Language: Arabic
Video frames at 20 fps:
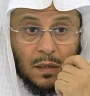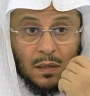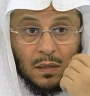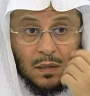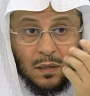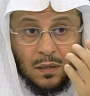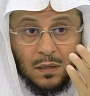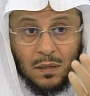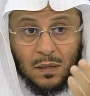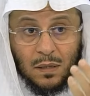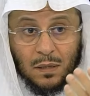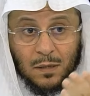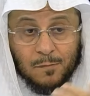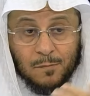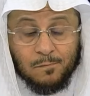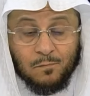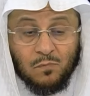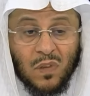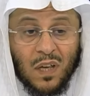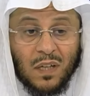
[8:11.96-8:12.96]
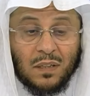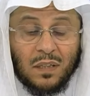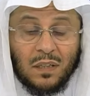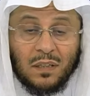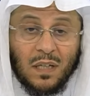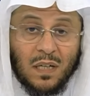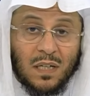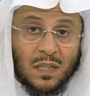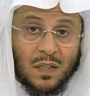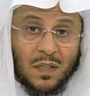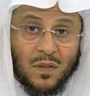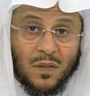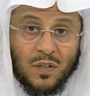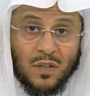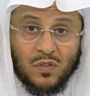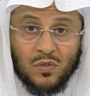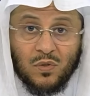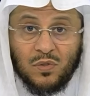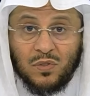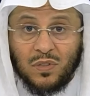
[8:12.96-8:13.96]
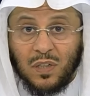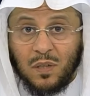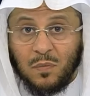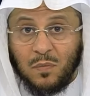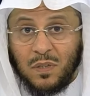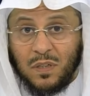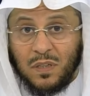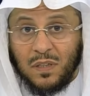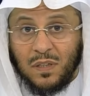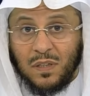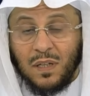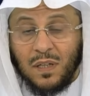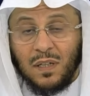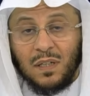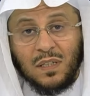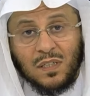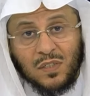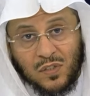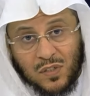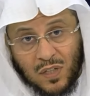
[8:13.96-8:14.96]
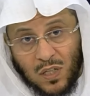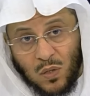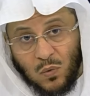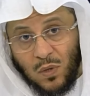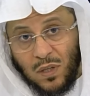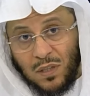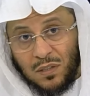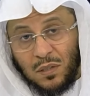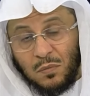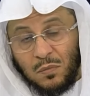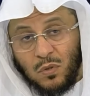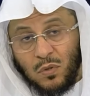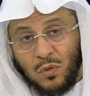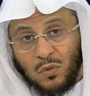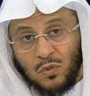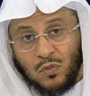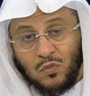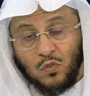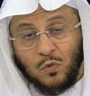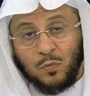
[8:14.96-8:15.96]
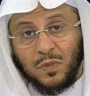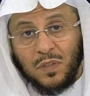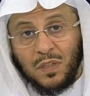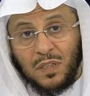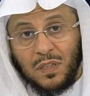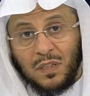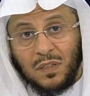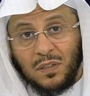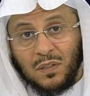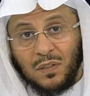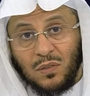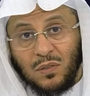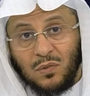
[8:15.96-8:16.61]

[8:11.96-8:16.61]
آه، تتعرض لزوجتك بالإيذاء انصح الوالدة بلطف وبلين